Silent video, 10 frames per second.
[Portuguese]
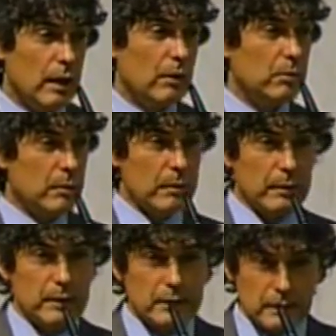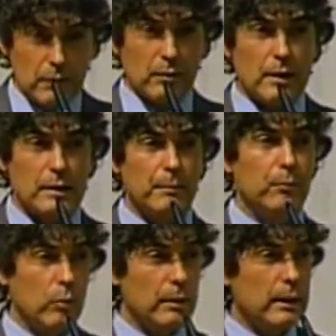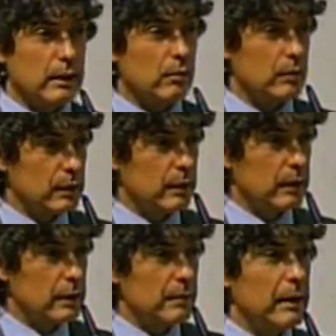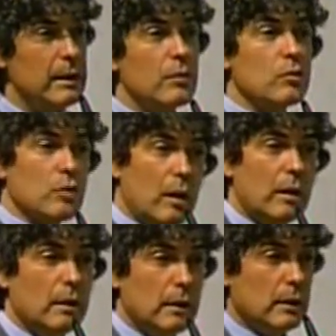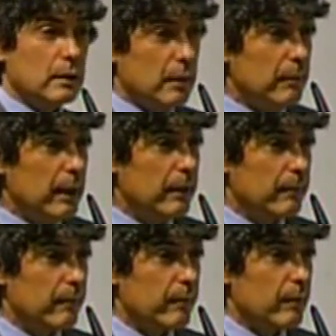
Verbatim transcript: É um problema de segurança pública, com certeza, mas não só também.